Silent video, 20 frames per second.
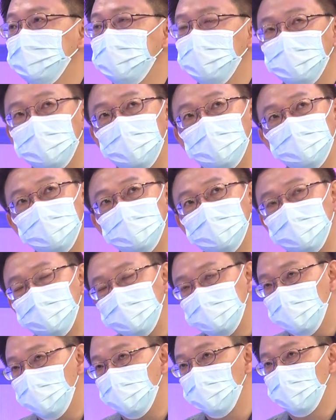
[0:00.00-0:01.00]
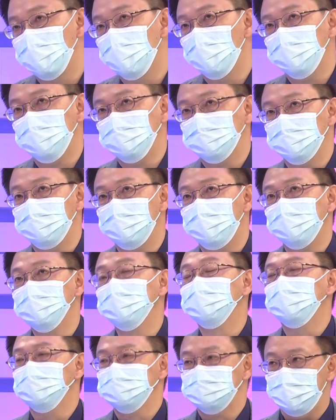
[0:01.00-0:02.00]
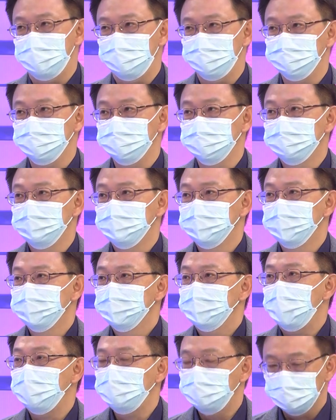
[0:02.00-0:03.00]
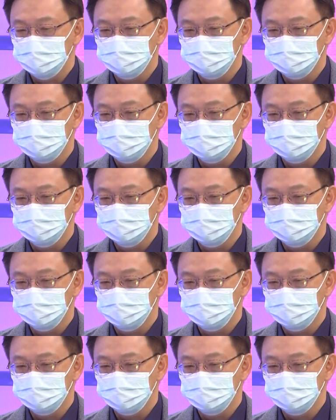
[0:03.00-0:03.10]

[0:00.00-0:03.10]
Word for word: ในขณะที่ถ้าเป็นครอบครัวเนี่ยจะประมาณหนึ่งในสามอันนี้